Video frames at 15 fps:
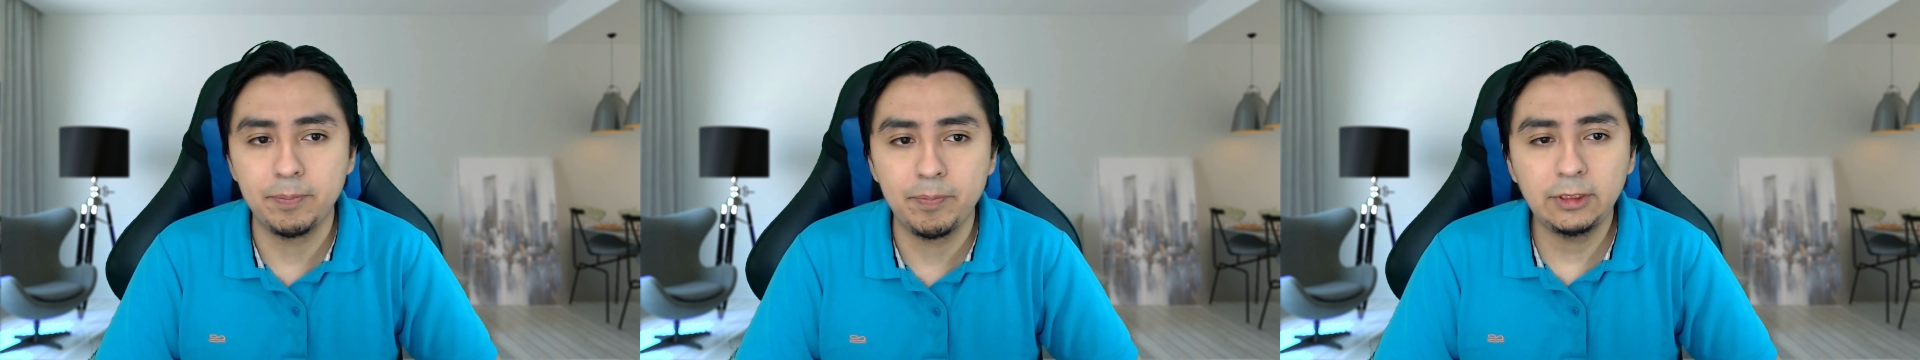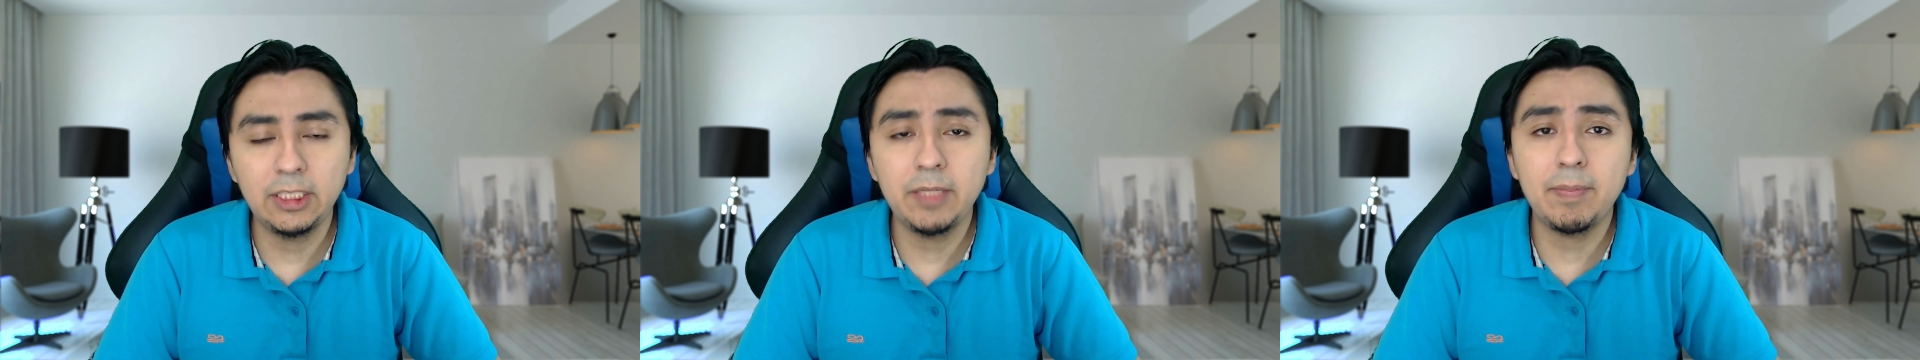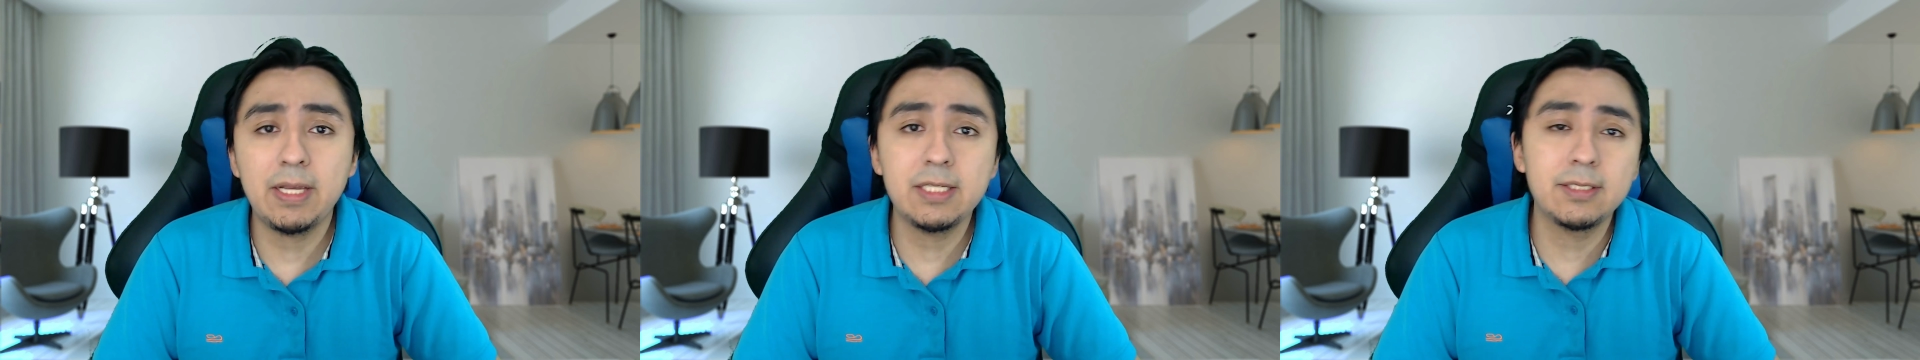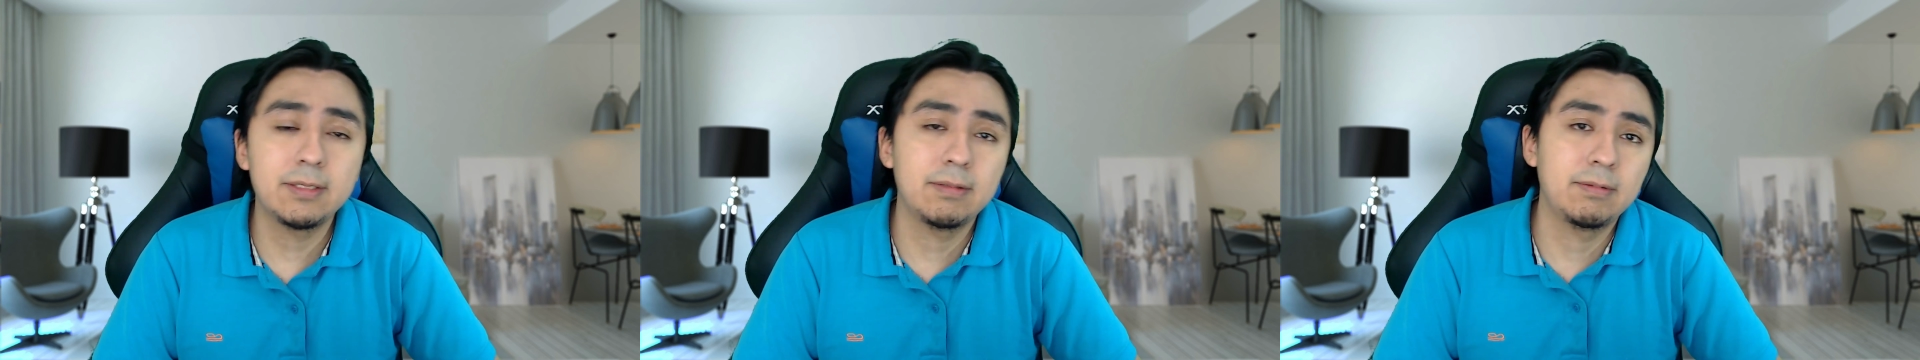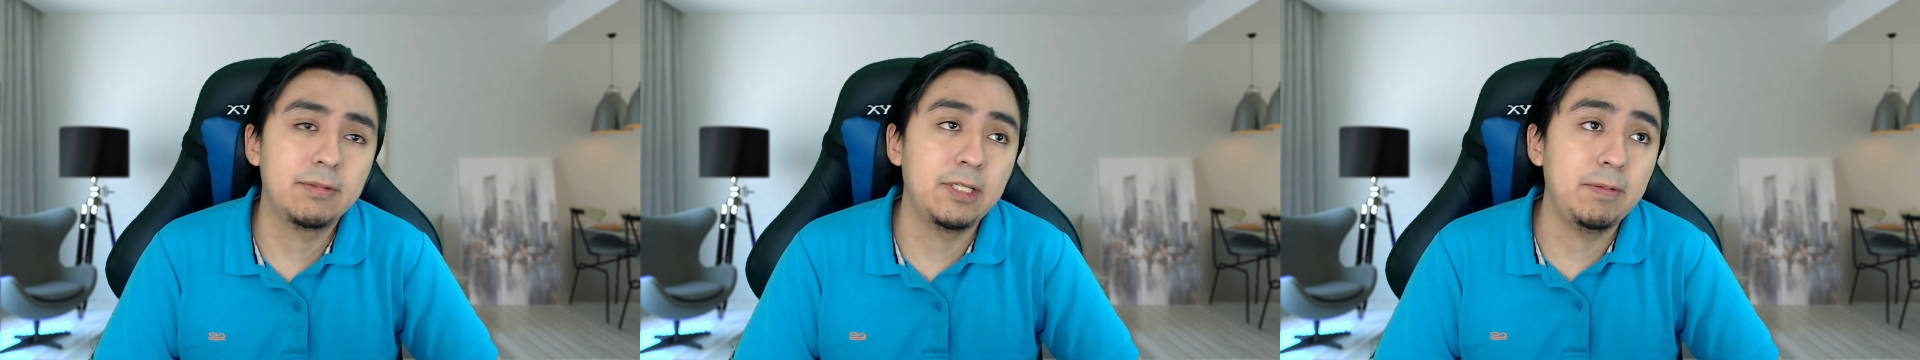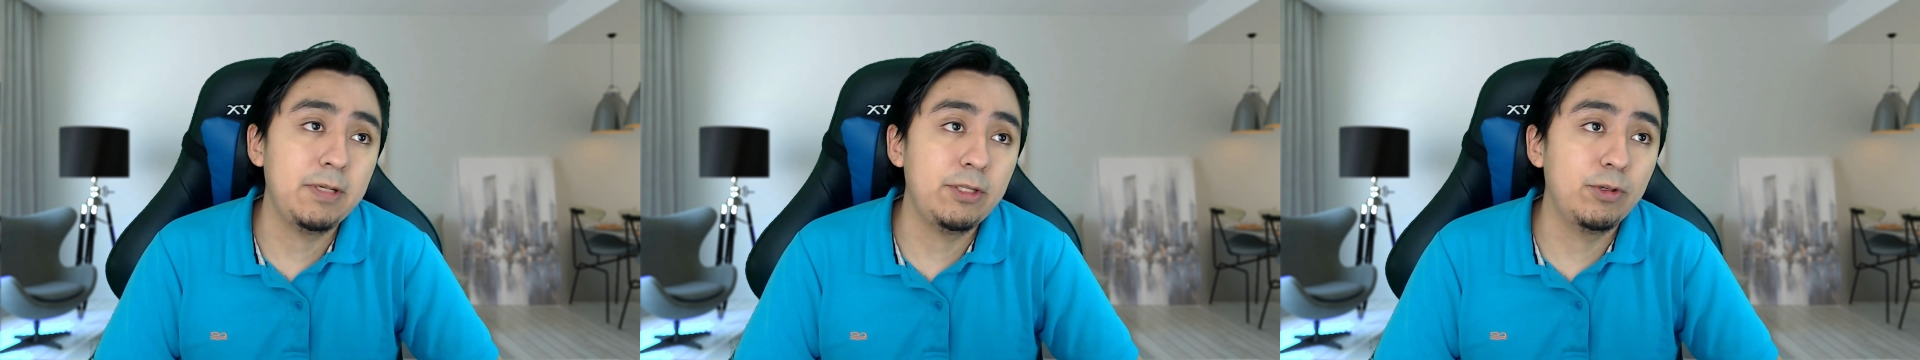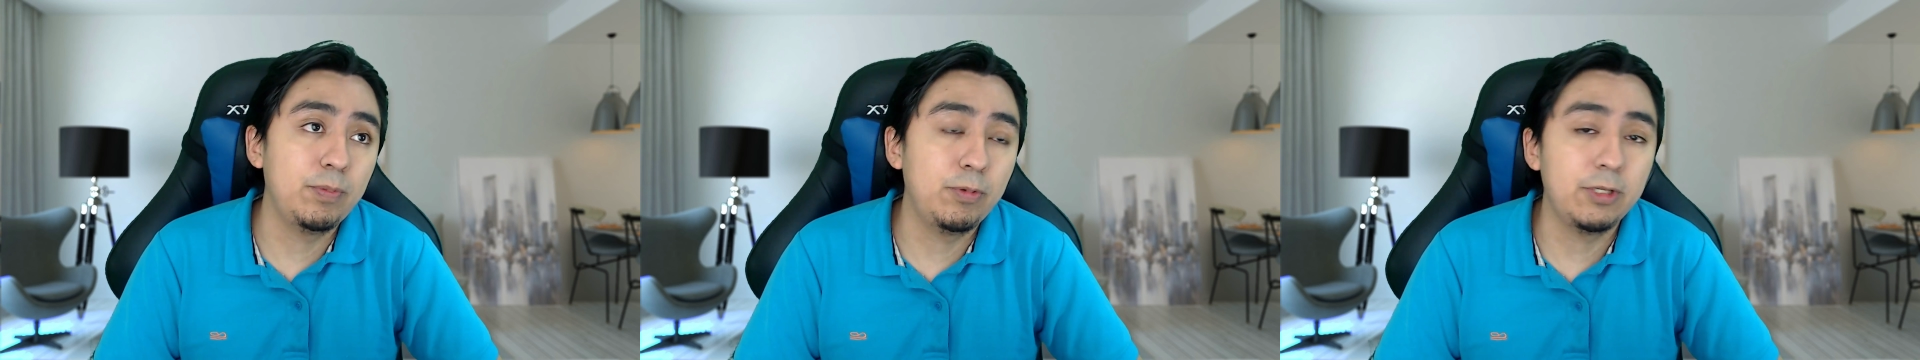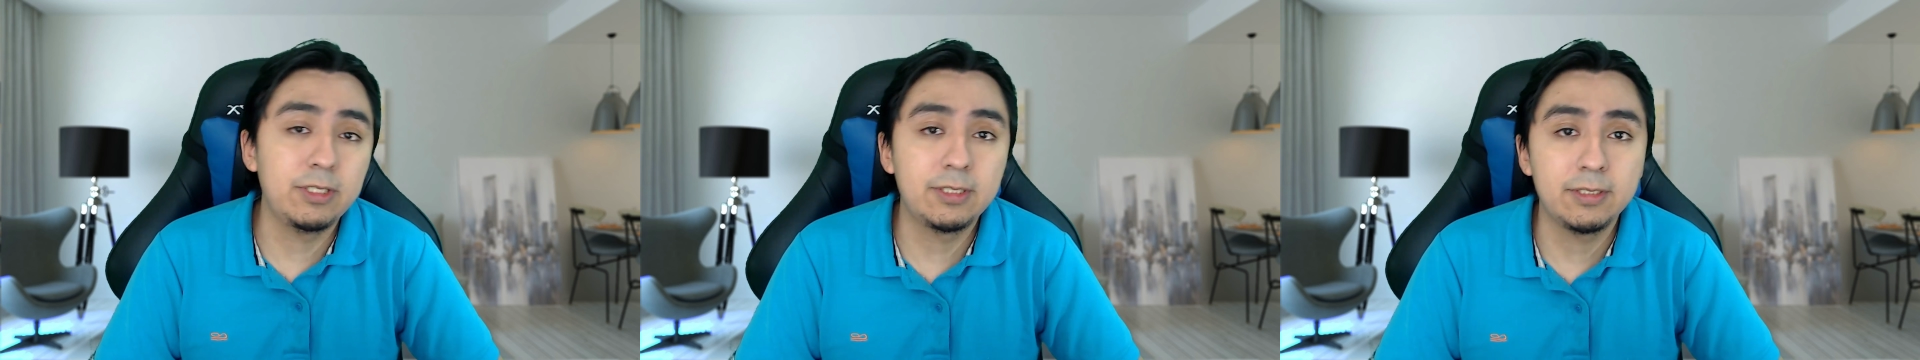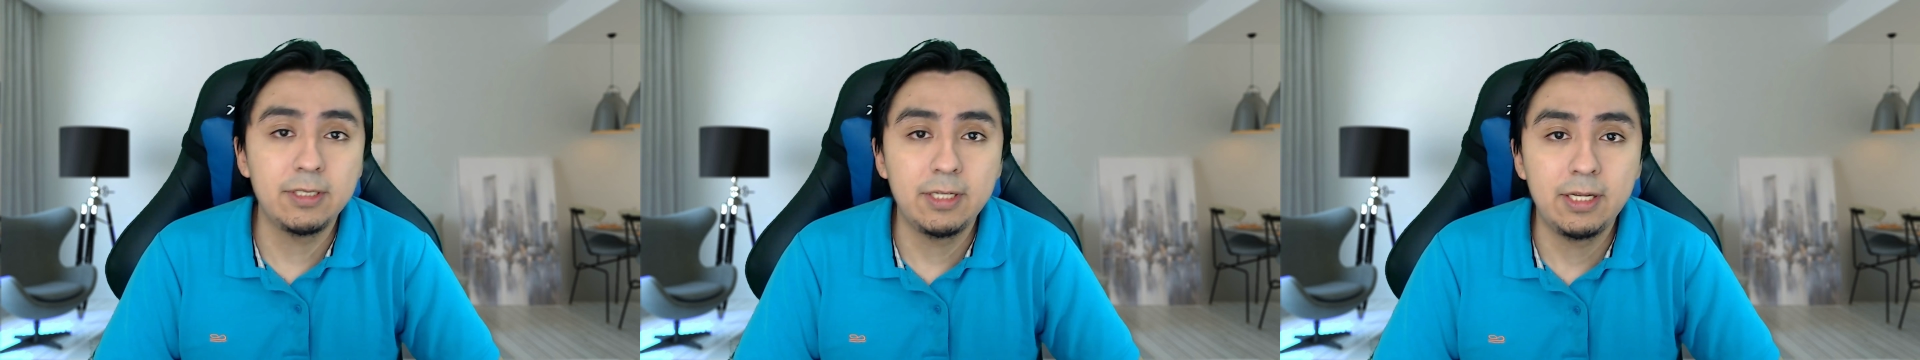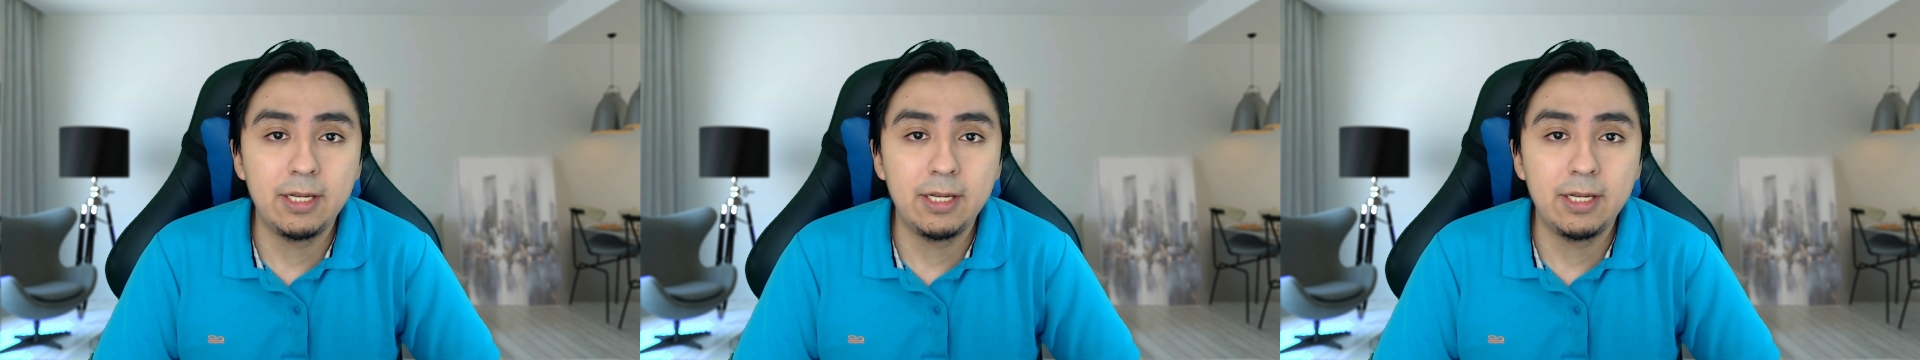Y además, debido pues